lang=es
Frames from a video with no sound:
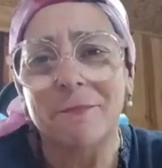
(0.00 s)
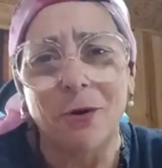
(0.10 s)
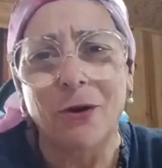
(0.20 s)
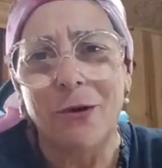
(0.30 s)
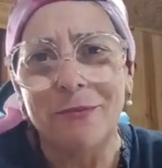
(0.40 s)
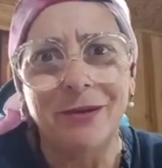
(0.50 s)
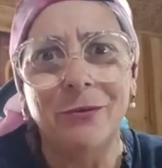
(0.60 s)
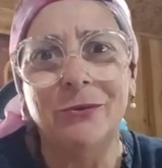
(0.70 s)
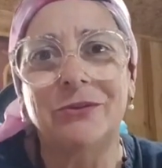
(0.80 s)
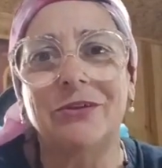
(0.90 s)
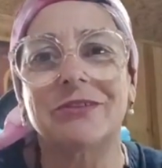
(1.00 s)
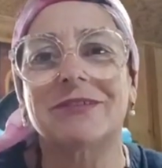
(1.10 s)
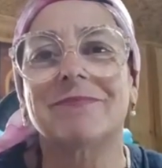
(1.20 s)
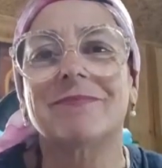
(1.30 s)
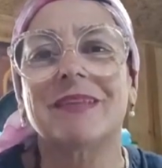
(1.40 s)
en pocos minutos.
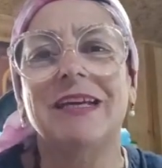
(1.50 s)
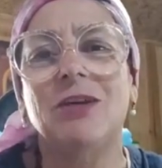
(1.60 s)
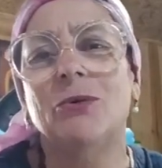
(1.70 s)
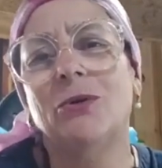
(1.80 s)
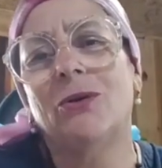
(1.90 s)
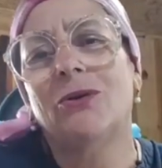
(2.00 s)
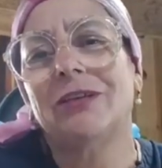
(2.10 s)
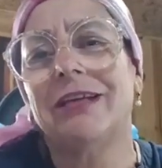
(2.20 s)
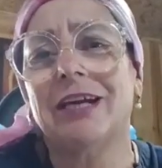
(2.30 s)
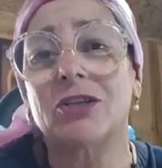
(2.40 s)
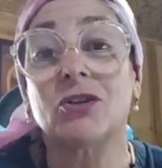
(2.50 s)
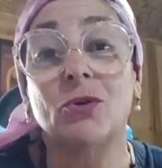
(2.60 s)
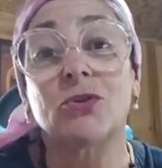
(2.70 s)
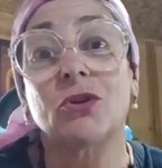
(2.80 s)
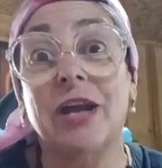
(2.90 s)
Y uno lo tiene que
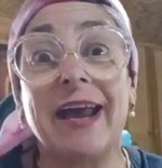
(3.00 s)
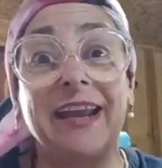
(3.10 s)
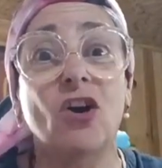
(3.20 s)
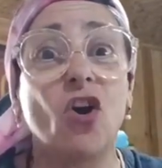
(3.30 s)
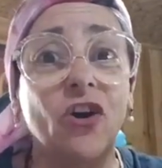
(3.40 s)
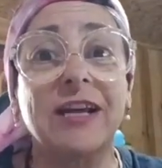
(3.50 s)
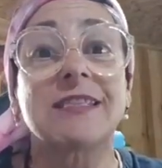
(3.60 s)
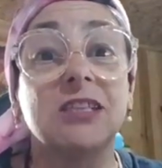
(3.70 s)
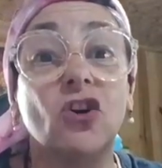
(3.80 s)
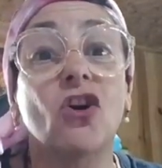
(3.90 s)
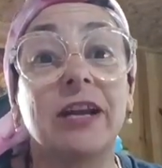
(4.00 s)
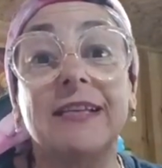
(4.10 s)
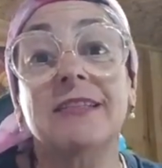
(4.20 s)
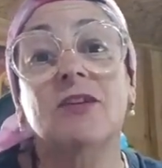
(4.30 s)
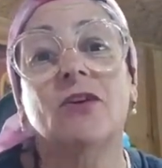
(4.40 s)
solucionar en horas y
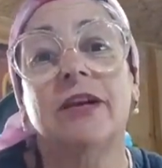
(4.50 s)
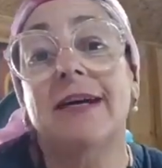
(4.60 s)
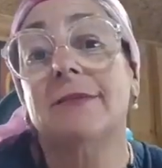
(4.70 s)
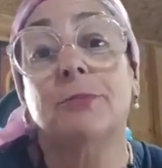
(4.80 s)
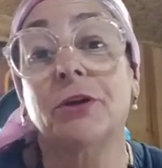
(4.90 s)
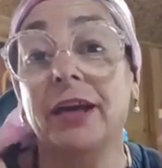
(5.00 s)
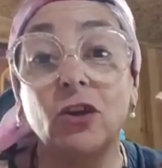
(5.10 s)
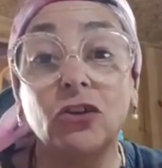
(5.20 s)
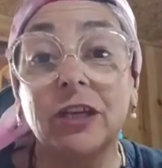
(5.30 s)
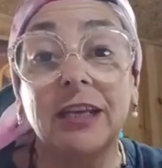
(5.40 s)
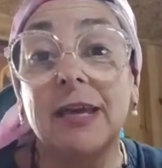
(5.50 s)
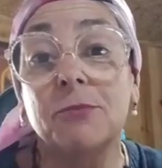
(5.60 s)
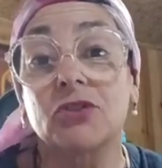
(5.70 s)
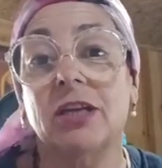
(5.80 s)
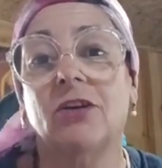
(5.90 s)
horas y horas porque no
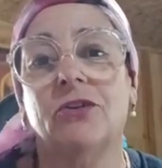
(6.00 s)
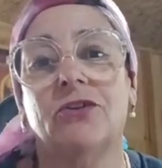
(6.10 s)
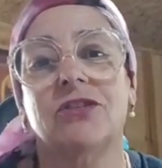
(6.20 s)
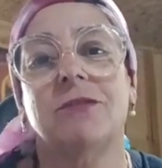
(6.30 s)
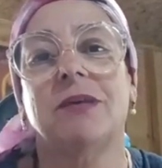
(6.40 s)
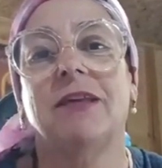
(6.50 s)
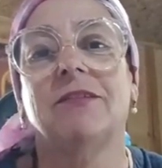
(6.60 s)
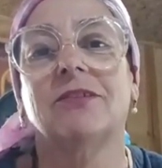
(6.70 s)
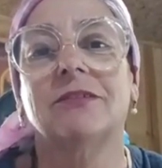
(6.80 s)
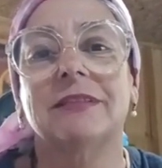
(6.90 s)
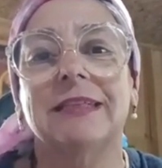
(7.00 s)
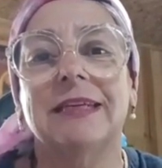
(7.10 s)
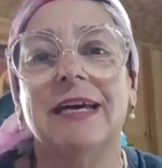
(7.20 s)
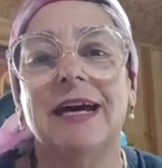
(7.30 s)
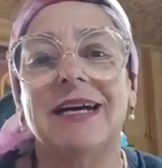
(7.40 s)
tenemos el conocimiento.
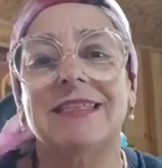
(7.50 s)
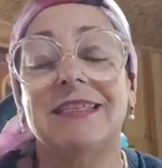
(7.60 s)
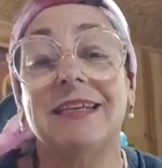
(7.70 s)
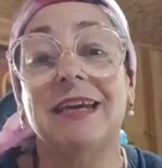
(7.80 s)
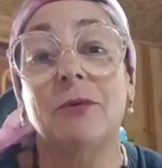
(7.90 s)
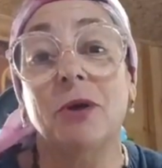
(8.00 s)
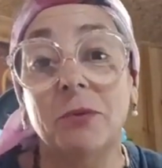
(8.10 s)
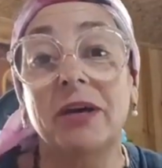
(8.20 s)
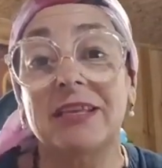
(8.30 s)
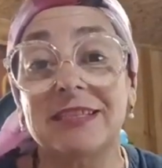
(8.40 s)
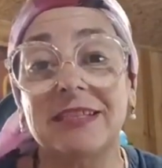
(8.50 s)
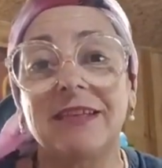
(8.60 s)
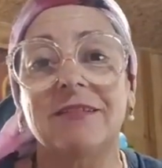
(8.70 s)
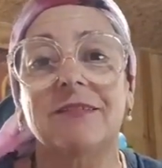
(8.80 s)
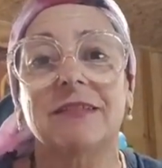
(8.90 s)
Así que vuelvo a
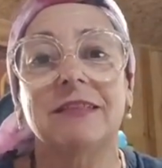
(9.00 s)
decir,